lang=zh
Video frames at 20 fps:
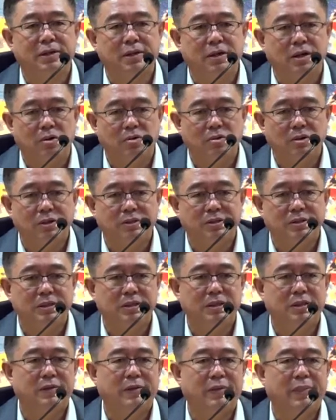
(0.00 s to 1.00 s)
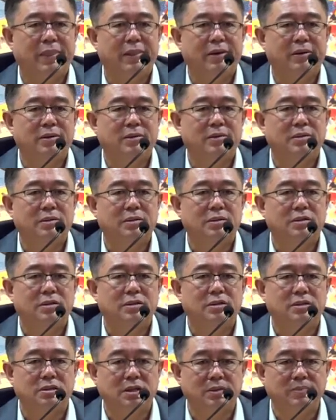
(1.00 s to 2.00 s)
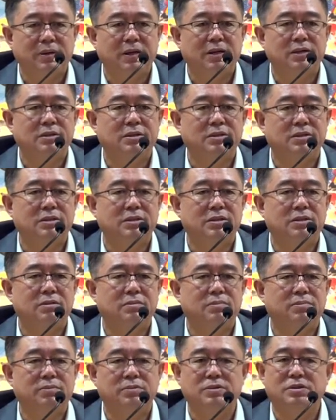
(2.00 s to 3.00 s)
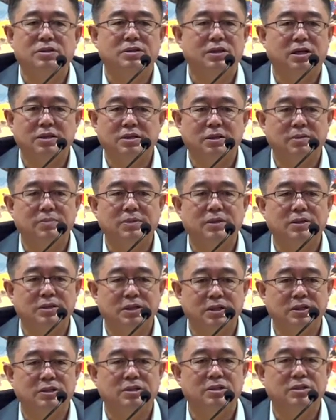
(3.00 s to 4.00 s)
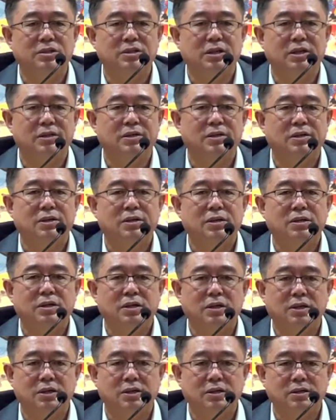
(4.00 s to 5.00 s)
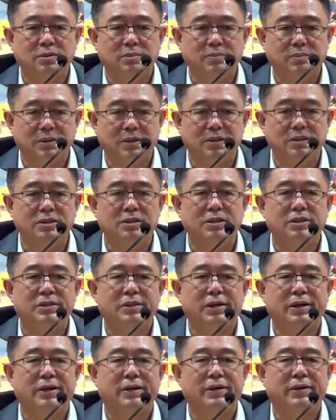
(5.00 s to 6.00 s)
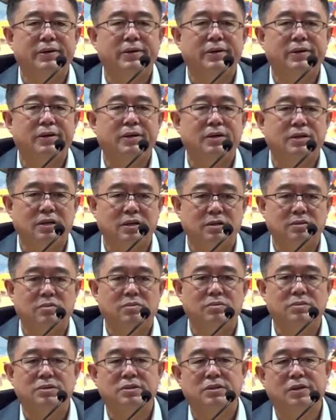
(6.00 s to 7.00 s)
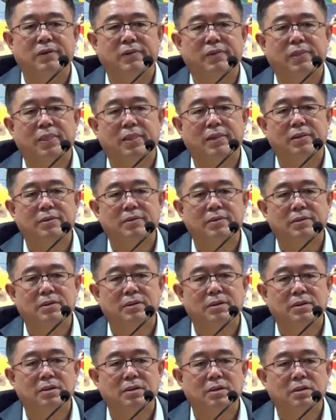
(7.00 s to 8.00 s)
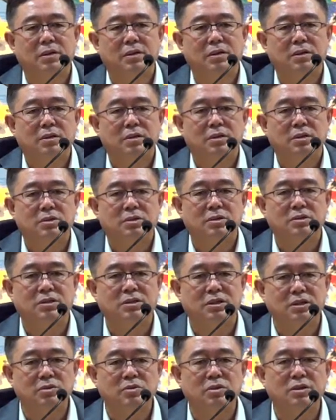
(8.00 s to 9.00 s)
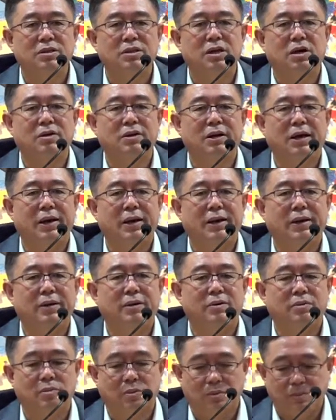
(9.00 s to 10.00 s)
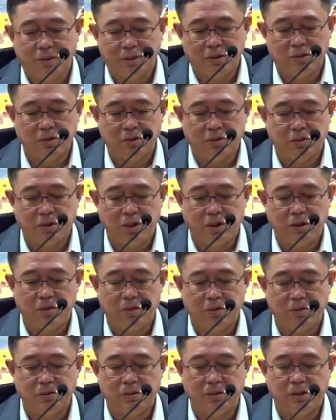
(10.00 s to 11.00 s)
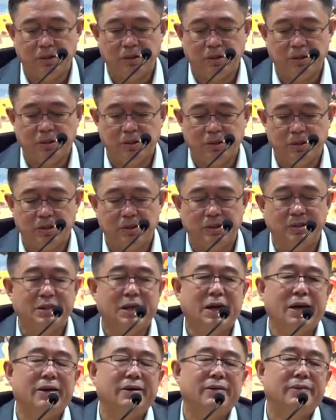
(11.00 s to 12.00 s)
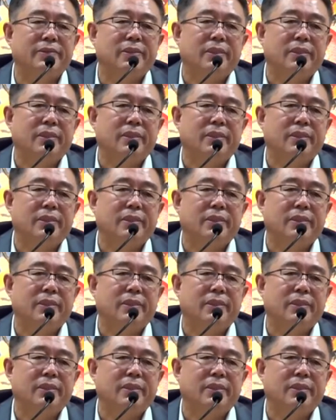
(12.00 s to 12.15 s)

高科技，是生命科技，不是像你们认知的一个迷信的一个东西。说新春到来，我们就利用这个时间